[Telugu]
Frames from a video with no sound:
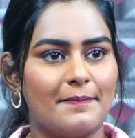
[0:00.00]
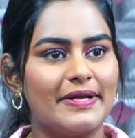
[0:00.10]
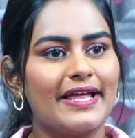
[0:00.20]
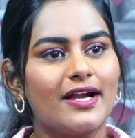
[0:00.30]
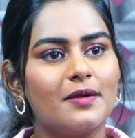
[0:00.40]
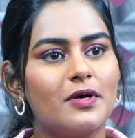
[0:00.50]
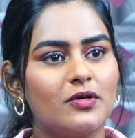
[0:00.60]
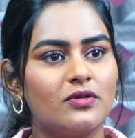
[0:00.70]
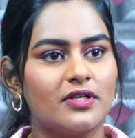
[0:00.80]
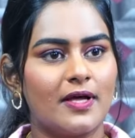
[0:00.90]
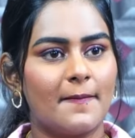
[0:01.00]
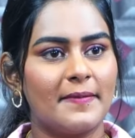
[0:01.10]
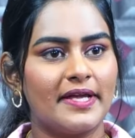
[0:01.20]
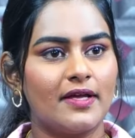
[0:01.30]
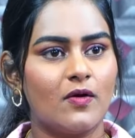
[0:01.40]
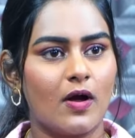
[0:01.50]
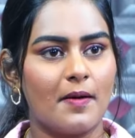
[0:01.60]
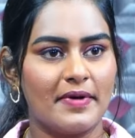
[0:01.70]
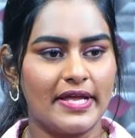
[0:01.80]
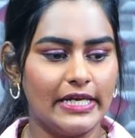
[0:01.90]
మరి ఎక్కడ పడుకుంటుంది అమ్మాయి ఒక
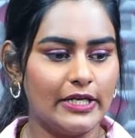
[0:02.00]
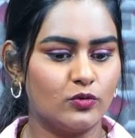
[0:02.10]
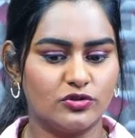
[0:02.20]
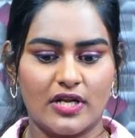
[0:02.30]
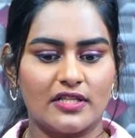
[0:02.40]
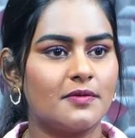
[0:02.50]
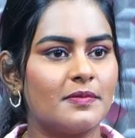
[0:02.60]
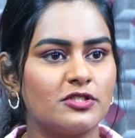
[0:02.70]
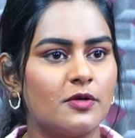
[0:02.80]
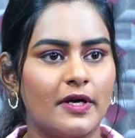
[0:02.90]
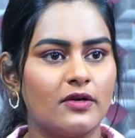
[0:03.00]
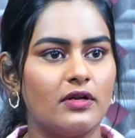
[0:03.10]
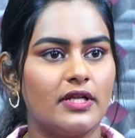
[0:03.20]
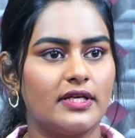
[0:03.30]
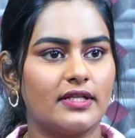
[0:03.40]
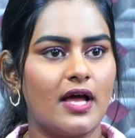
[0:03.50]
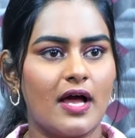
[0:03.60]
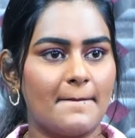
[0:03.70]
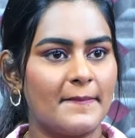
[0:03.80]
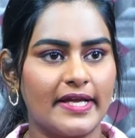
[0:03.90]
అమ్మాయి వెళ్ళి కూర్చొని అందరి మధ్యలో పడుకోలేదు కదా
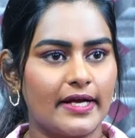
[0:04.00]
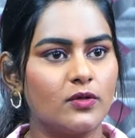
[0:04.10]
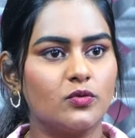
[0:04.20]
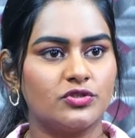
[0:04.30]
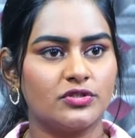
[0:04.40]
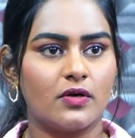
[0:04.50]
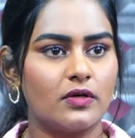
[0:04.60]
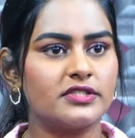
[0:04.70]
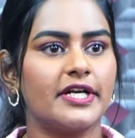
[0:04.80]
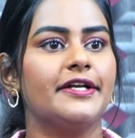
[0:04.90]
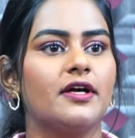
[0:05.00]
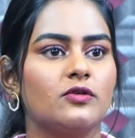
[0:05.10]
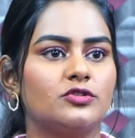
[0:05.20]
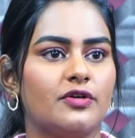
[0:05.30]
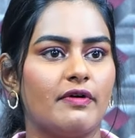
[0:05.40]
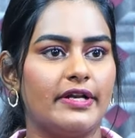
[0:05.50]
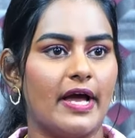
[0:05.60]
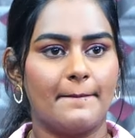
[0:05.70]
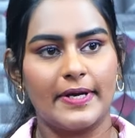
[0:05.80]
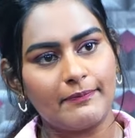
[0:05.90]
అమ్మాయి ఎక్కడ కూర్చున్నా కూడా స్ట్రైట్ గా కూర్చోవాలి
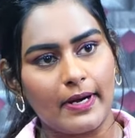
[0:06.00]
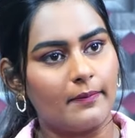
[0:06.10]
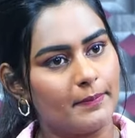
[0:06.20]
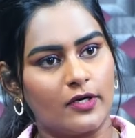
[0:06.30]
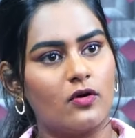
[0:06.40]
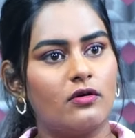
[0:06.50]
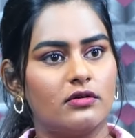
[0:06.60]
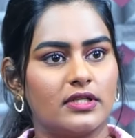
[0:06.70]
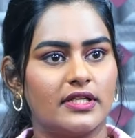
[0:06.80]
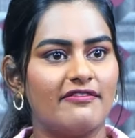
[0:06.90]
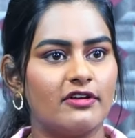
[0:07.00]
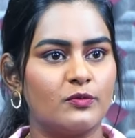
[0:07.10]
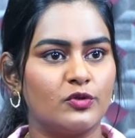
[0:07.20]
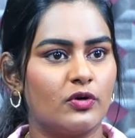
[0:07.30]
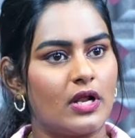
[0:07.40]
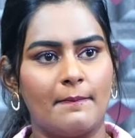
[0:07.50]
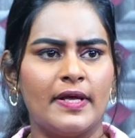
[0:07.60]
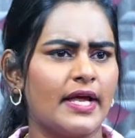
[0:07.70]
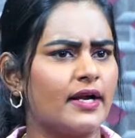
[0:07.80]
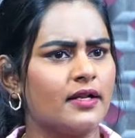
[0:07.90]
అమ్మాయి పడుకోకూడదు కదా ఎవరి ముందు కూడా
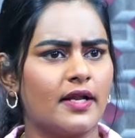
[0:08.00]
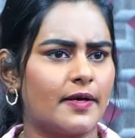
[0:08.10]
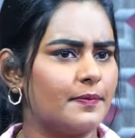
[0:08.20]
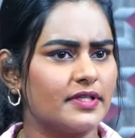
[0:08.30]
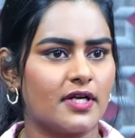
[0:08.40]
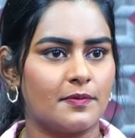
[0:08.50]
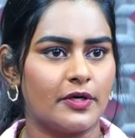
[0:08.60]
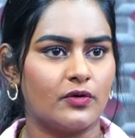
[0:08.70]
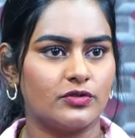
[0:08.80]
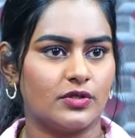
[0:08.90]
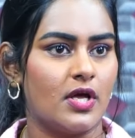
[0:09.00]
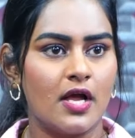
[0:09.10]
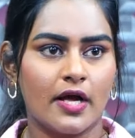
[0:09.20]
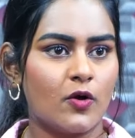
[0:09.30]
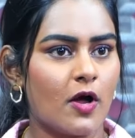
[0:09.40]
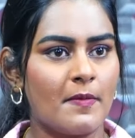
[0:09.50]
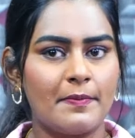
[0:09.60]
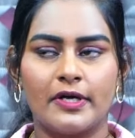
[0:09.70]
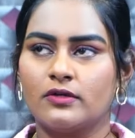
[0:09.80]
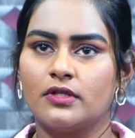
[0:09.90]
అబ్బాయిలు ఎక్కడైనా ఎక్కడ పడితే అక్కడ పడుకోవచ్చు కానీ ఒక అమ్మాయి
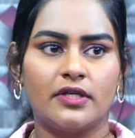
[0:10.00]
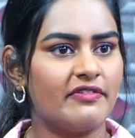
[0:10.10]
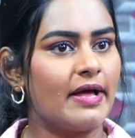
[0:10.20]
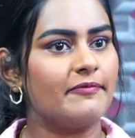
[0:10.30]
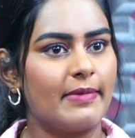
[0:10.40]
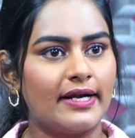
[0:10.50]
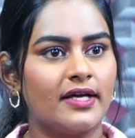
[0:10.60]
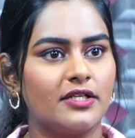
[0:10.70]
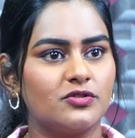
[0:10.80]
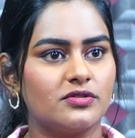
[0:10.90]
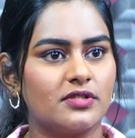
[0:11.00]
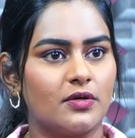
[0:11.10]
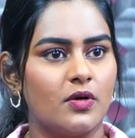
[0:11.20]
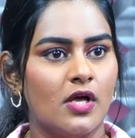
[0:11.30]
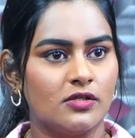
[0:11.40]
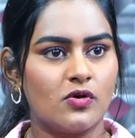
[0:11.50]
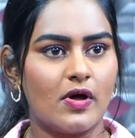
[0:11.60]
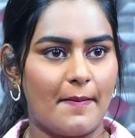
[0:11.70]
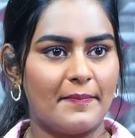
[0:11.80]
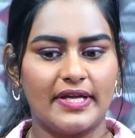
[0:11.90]
పడుకుందంటే బ్యాడ్ గానే చూస్తారు సో
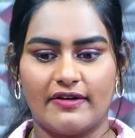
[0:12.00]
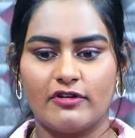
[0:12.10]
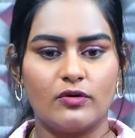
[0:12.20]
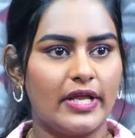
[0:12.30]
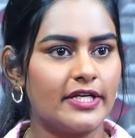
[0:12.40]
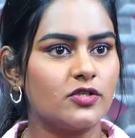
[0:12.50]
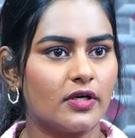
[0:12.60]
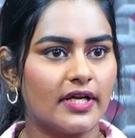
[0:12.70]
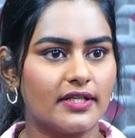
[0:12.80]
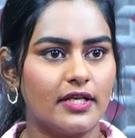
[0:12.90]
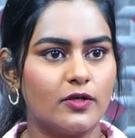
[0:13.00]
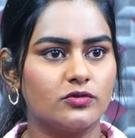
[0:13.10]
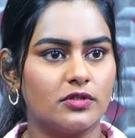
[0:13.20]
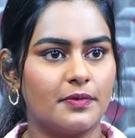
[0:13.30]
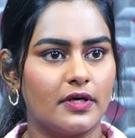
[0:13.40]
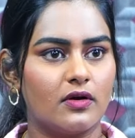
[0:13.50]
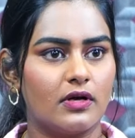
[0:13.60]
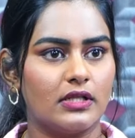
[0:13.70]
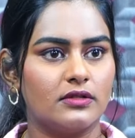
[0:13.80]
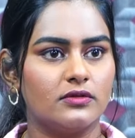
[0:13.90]
అమ్మాయి ఎవరు లేని చోటే కదా వెళ్ళి కూర్చొని
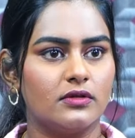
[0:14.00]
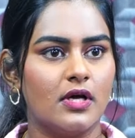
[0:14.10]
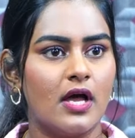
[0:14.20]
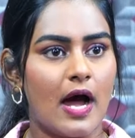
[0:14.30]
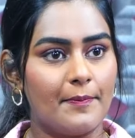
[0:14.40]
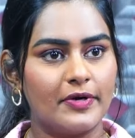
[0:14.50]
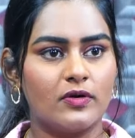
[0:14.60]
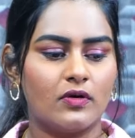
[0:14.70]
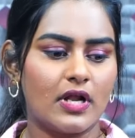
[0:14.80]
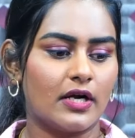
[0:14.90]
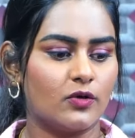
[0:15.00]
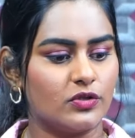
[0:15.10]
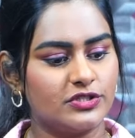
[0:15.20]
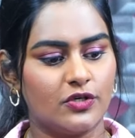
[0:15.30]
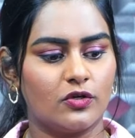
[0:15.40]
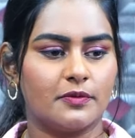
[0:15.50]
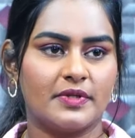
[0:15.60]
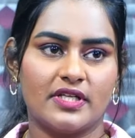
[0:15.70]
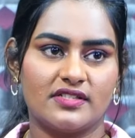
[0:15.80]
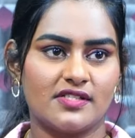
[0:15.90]
పడుకోగలదు అప్పుడు కూడా అక్కడికి వచ్చి
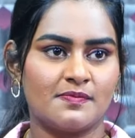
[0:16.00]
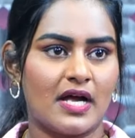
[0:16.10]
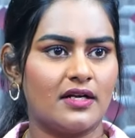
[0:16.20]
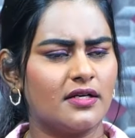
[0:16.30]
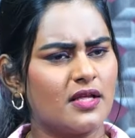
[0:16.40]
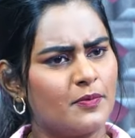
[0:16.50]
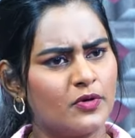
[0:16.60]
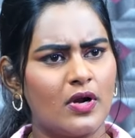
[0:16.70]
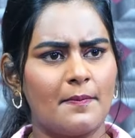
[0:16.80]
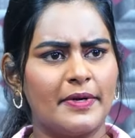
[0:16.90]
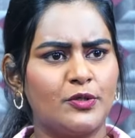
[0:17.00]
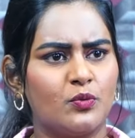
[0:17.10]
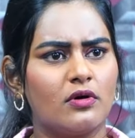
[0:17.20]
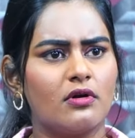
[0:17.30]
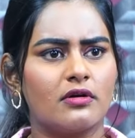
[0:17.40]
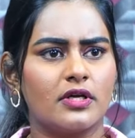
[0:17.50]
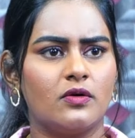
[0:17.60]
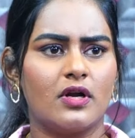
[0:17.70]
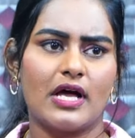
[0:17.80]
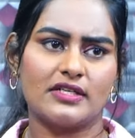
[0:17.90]
కొంతమంది నర్సెస్ మాట్లాడితే అప్పుడు కూడా అమ్మాయి టూ ఓ క్లాక్ కి
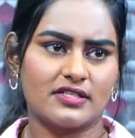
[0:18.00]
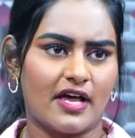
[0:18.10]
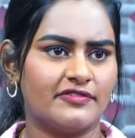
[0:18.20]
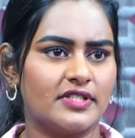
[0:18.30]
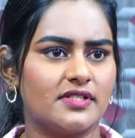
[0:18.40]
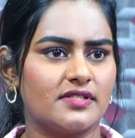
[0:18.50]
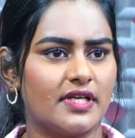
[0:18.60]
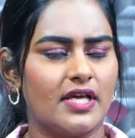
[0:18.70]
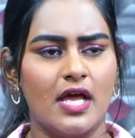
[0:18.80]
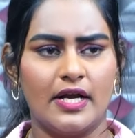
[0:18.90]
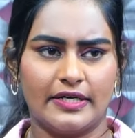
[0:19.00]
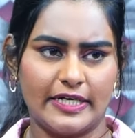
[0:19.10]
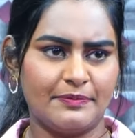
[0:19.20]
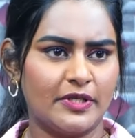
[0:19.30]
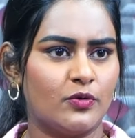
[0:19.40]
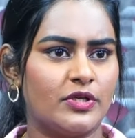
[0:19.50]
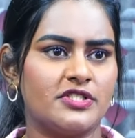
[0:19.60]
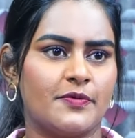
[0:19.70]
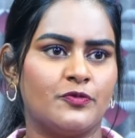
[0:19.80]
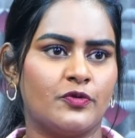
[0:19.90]
కూడా ఆ స్టాఫ్ నర్సెస్ కి ట్రీట్మెంట్
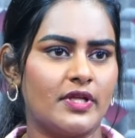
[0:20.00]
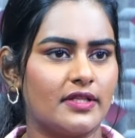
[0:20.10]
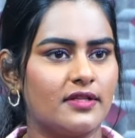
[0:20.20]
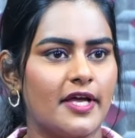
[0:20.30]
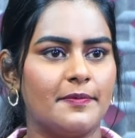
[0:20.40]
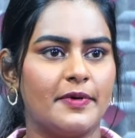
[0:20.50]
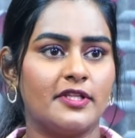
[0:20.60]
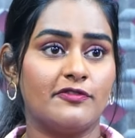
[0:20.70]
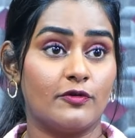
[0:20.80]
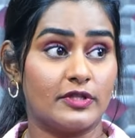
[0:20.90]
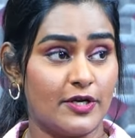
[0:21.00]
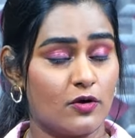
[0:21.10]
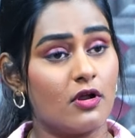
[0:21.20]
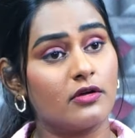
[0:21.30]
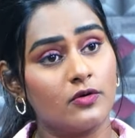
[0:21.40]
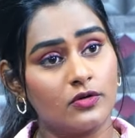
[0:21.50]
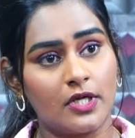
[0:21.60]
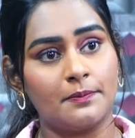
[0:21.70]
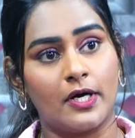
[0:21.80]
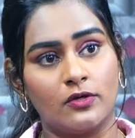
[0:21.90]
గురించి చెప్తుంది అంతా అయిపోయింది త్రీ ఓ క్లాక్ కి కూడా
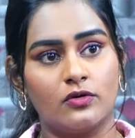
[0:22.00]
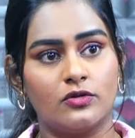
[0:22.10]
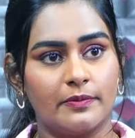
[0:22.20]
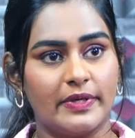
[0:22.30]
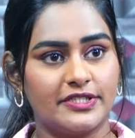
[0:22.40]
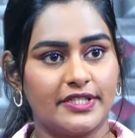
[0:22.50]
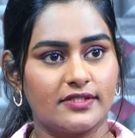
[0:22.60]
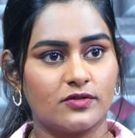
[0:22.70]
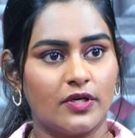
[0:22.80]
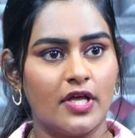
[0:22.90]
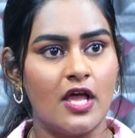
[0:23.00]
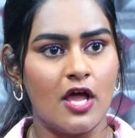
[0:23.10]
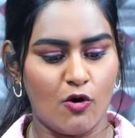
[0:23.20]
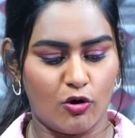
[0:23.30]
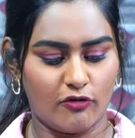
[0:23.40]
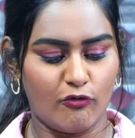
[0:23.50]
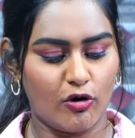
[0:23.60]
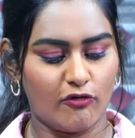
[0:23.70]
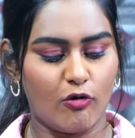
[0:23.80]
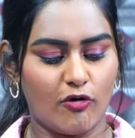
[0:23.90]
తను పడుకొని ఉంది బెడ్షీట్ వేసుకొని ఒక
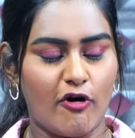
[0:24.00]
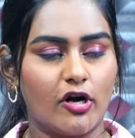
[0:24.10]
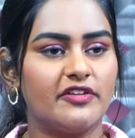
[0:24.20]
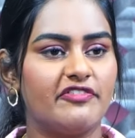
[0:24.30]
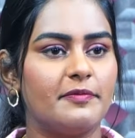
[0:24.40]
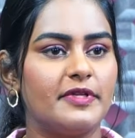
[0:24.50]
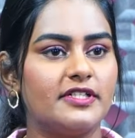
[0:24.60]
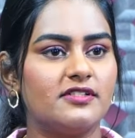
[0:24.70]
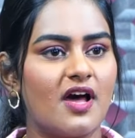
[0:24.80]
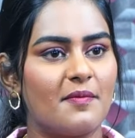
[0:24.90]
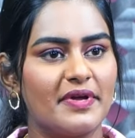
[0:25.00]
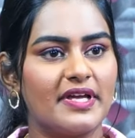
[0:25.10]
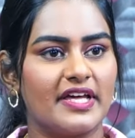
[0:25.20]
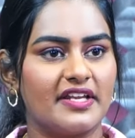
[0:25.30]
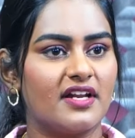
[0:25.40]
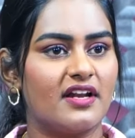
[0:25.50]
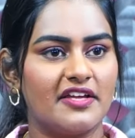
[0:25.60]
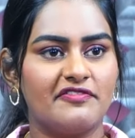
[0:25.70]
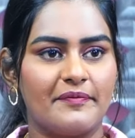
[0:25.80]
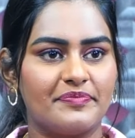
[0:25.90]
ఒక ఒక ఫార్టీ ఫైవ్ మినిట్స్ లో అమ్మాయి కెరియర్
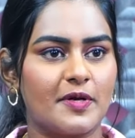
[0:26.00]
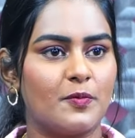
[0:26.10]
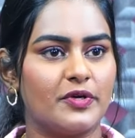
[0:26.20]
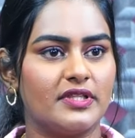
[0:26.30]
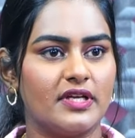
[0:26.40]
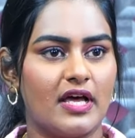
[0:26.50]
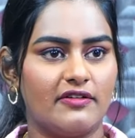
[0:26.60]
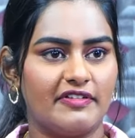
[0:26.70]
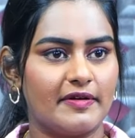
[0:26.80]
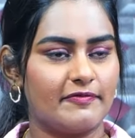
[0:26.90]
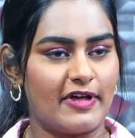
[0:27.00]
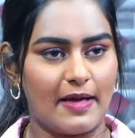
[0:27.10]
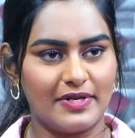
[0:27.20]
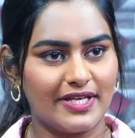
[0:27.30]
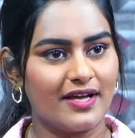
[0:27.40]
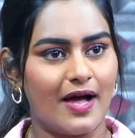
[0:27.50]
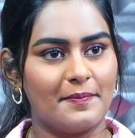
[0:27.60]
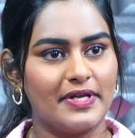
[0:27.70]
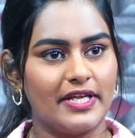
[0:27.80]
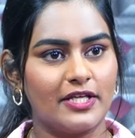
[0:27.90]
లైఫ్ అంతా పోయింది వాళ్ళ ఫ్యామిలీకి ఇంకా
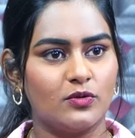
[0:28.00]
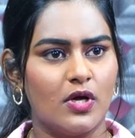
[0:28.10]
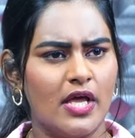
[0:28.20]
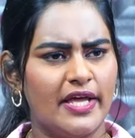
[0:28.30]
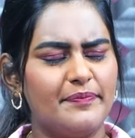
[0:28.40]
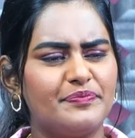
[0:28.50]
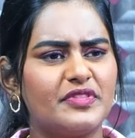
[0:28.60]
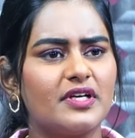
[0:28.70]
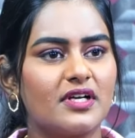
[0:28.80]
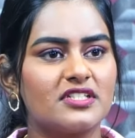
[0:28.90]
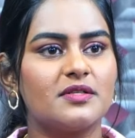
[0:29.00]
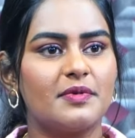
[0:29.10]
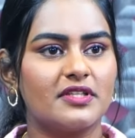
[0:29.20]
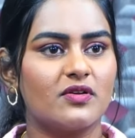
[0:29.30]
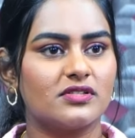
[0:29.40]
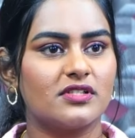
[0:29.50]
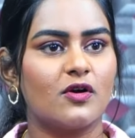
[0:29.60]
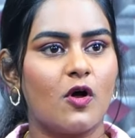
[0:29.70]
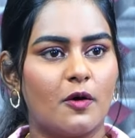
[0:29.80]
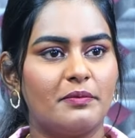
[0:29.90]
అమ్మాయి లేదు ఎంత కష్టపడితే వస్తుందో
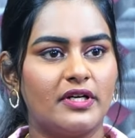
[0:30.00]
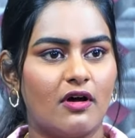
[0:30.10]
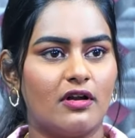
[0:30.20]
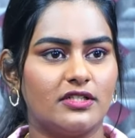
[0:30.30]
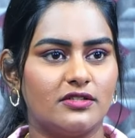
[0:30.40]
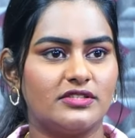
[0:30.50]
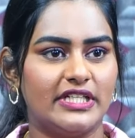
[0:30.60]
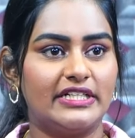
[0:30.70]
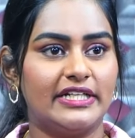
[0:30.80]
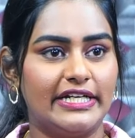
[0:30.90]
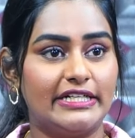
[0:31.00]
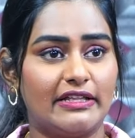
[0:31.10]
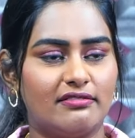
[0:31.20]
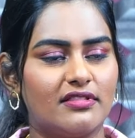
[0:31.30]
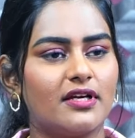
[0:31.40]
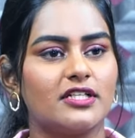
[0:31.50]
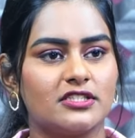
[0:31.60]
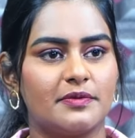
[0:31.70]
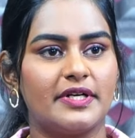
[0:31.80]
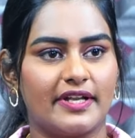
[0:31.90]
గవర్నమెంట్ కాలేజ్లో సీట్ నీట్ ఎంత
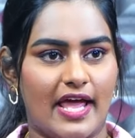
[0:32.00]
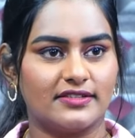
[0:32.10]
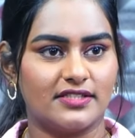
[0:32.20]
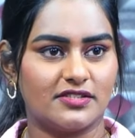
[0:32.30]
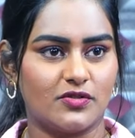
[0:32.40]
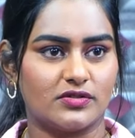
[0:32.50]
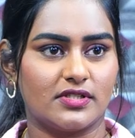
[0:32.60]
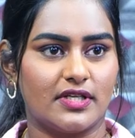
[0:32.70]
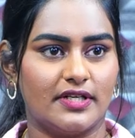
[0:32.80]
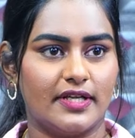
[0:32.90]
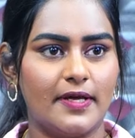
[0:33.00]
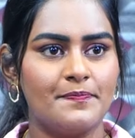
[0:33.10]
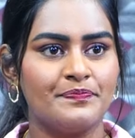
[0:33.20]
కష్టపడి క్రాక్ చేస్తే వస్తుందంటే